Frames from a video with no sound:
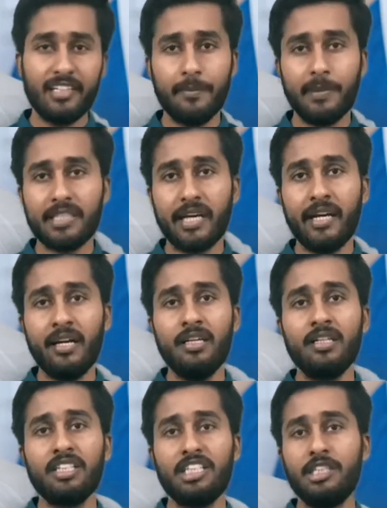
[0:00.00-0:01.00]
ने बताया
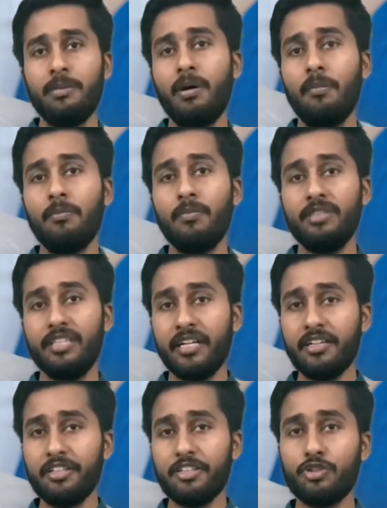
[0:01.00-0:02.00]
कि जब हम
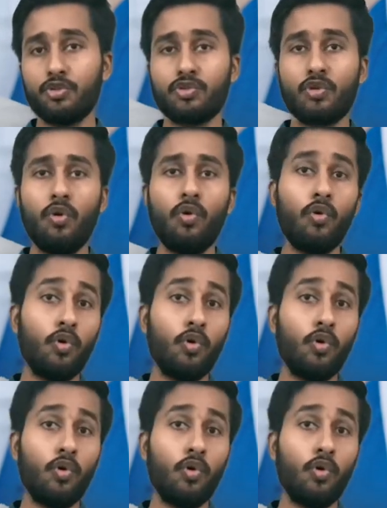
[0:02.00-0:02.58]
यंग टिश्यूज को